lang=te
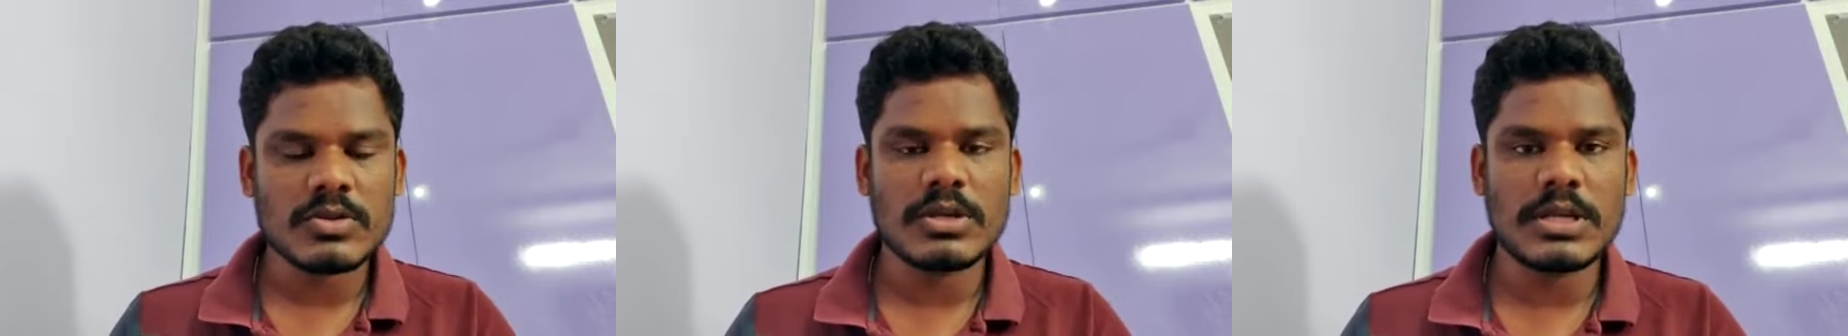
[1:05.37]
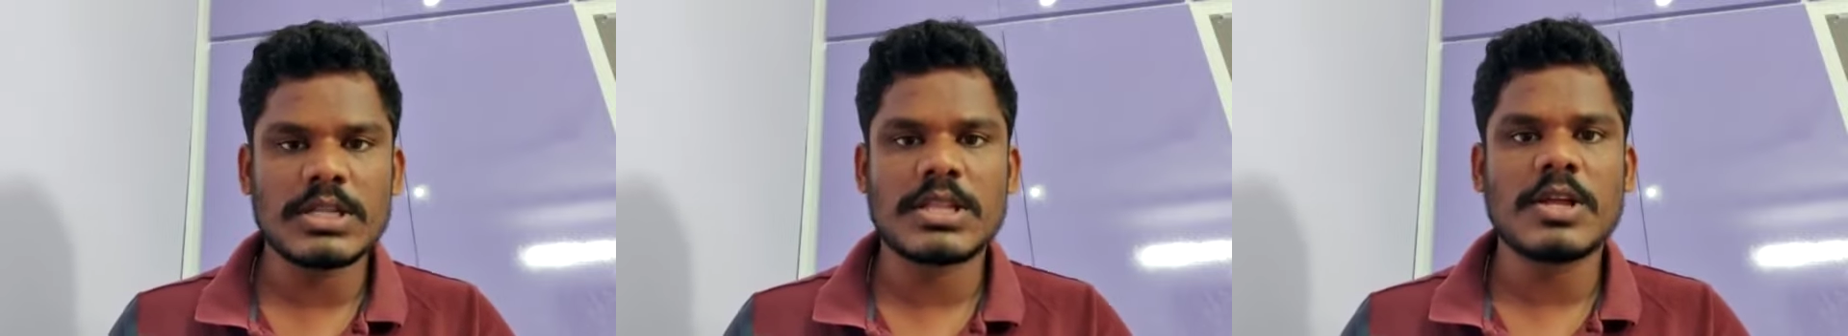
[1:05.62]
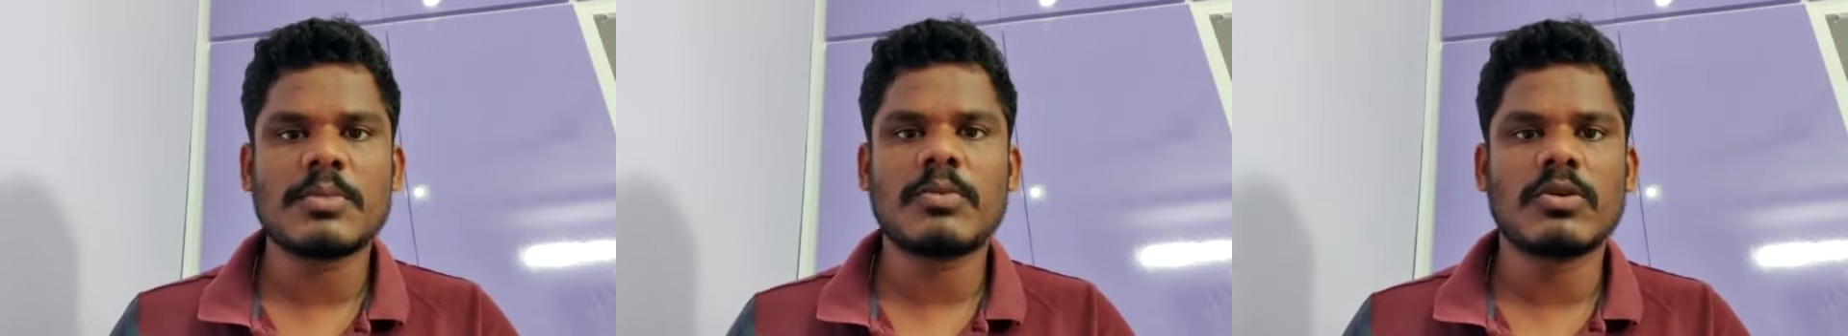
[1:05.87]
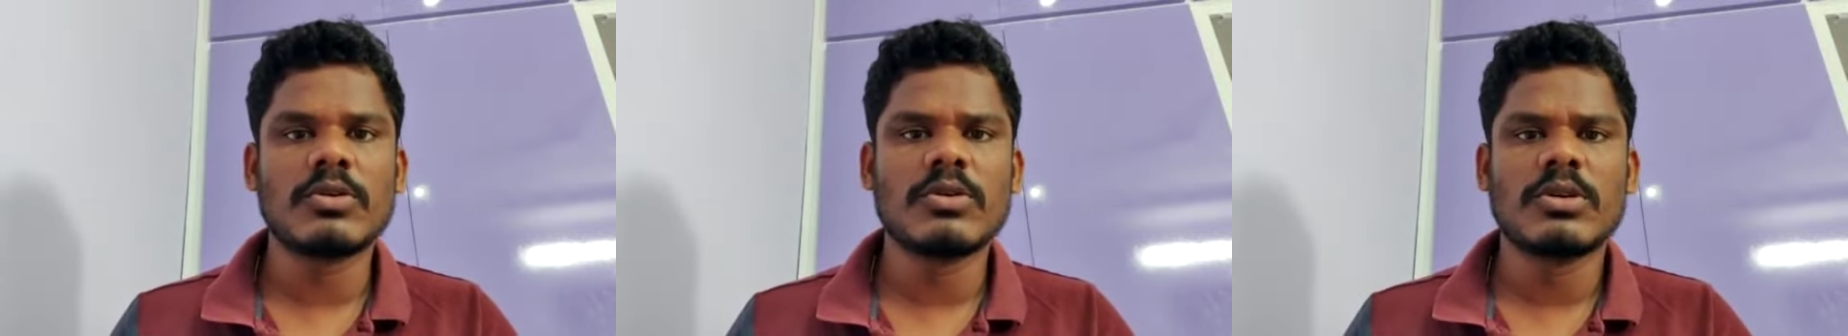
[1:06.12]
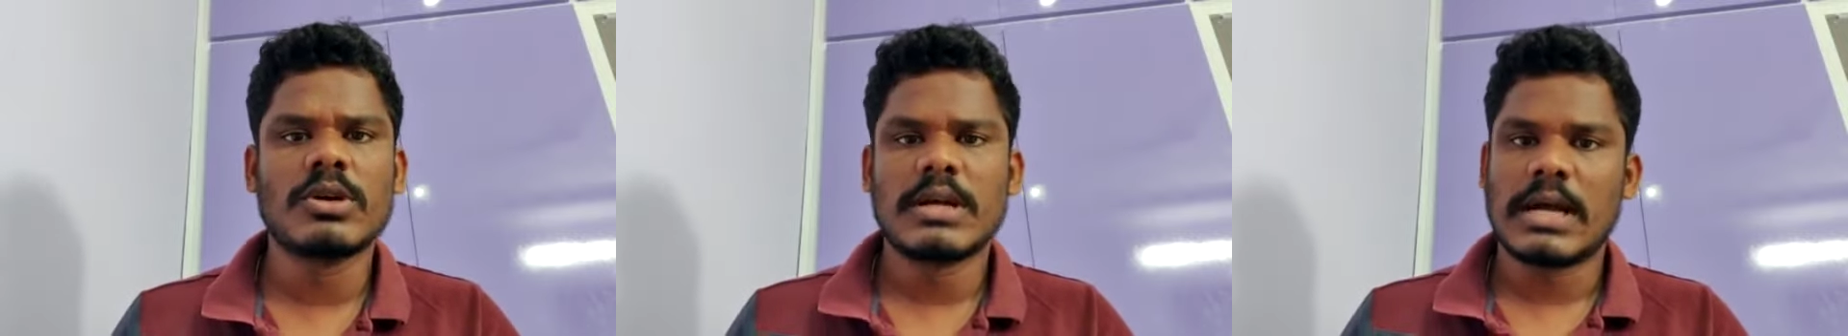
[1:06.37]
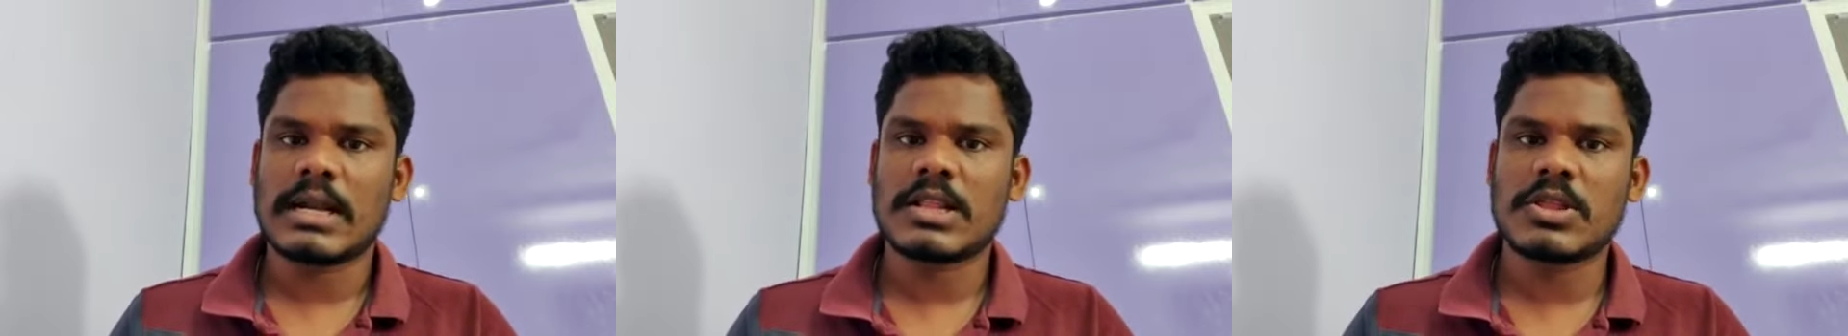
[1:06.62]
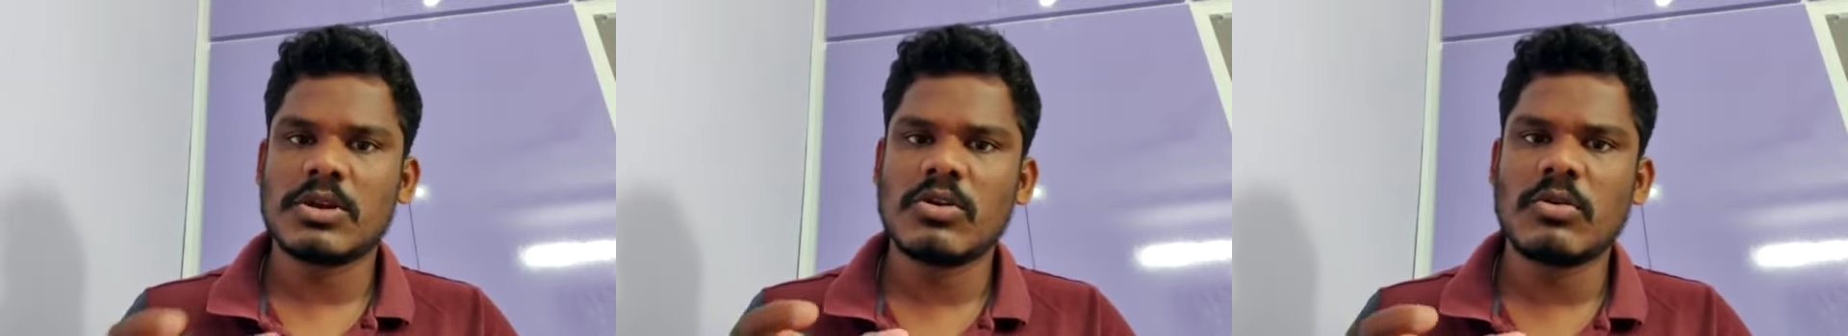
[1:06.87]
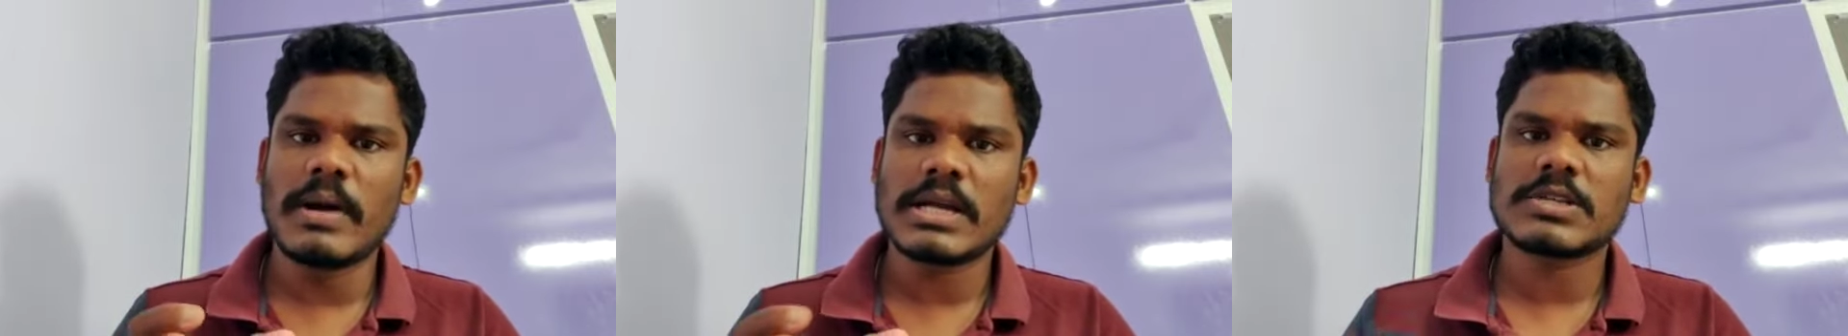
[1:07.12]
సో ఈ తీర్పు అంటే
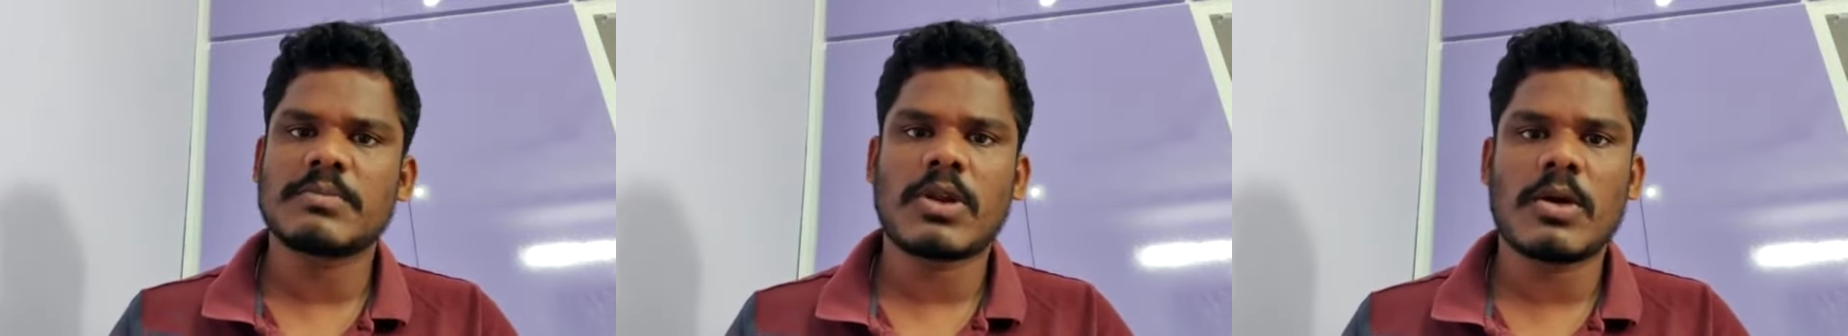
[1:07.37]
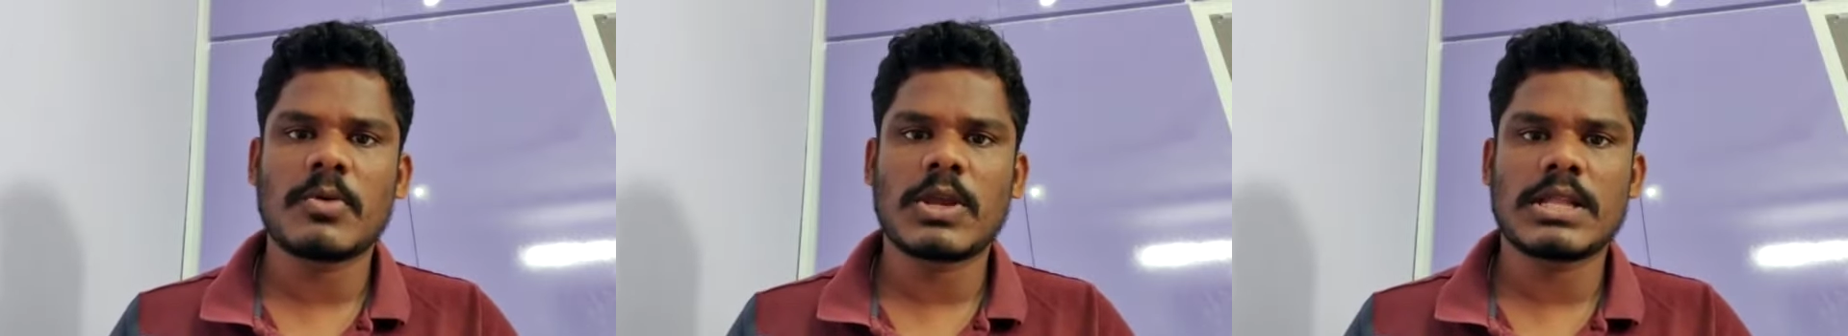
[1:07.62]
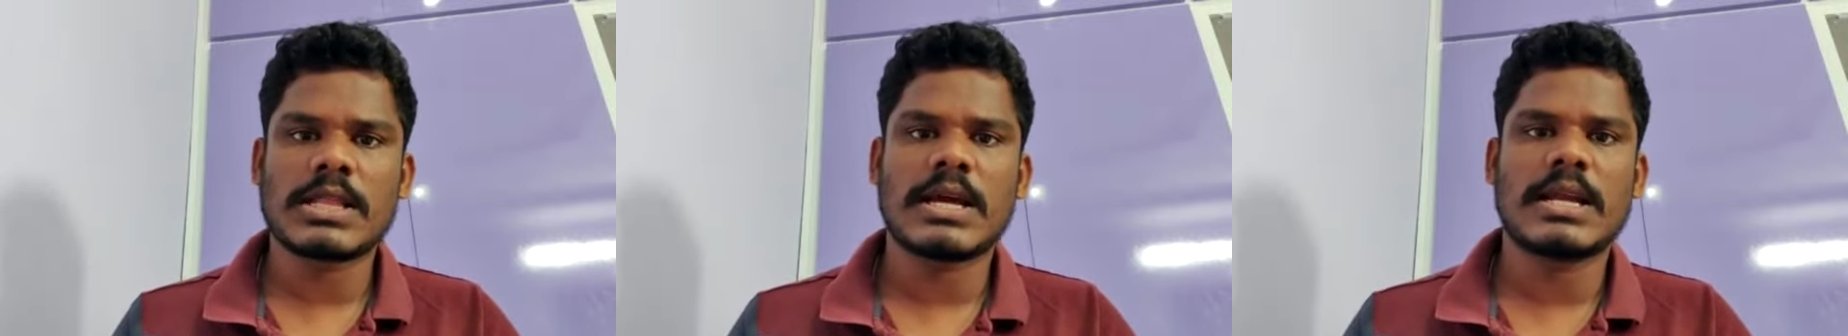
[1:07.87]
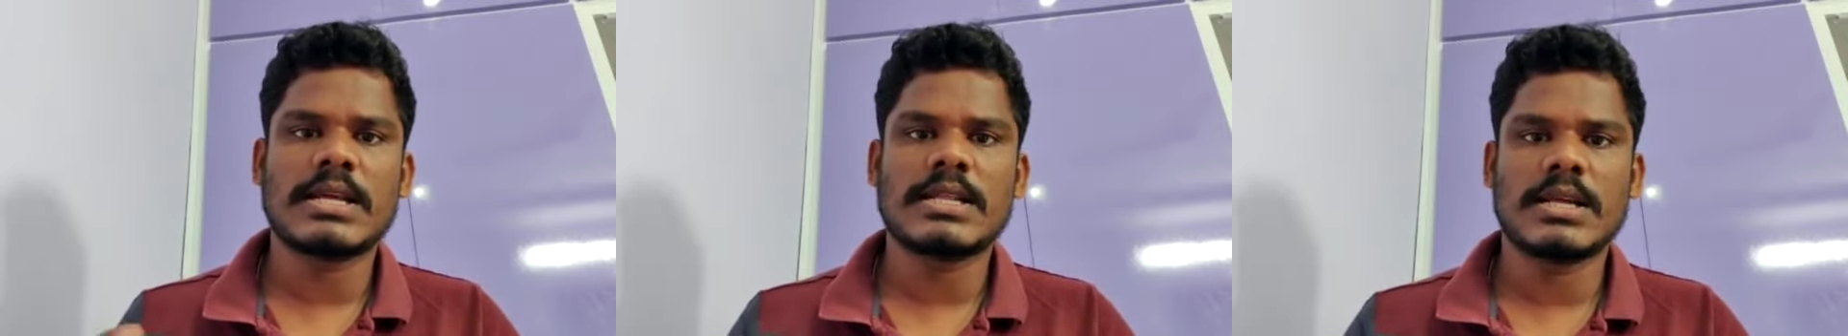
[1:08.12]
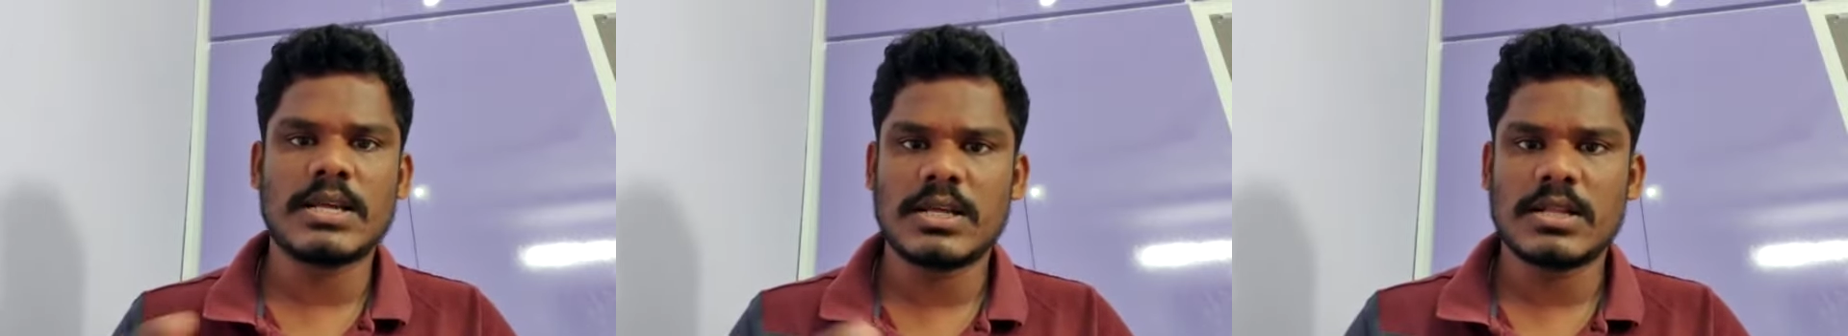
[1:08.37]
తెలుగు భాష ప్రాముఖ్యత అనేది